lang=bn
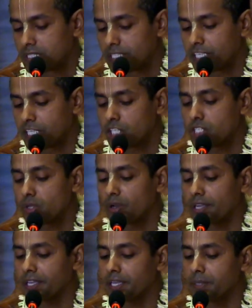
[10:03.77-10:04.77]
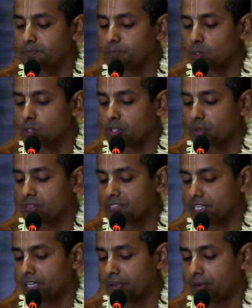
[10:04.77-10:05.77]
শ্রীকৃষ্ণকে পুত্র
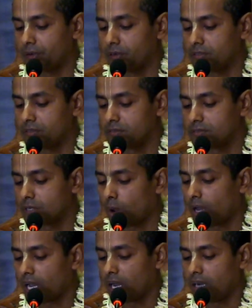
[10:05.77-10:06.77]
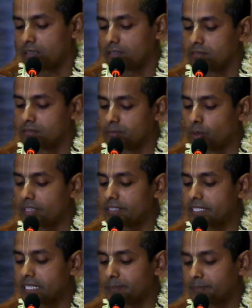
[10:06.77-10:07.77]
স্নেহ করা
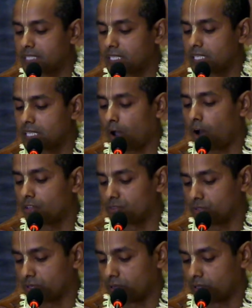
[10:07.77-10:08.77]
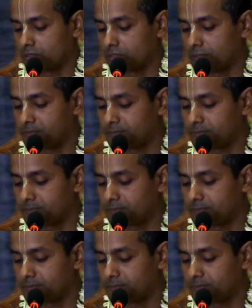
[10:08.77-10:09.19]
বৈদিক বিধির অন্তর্গত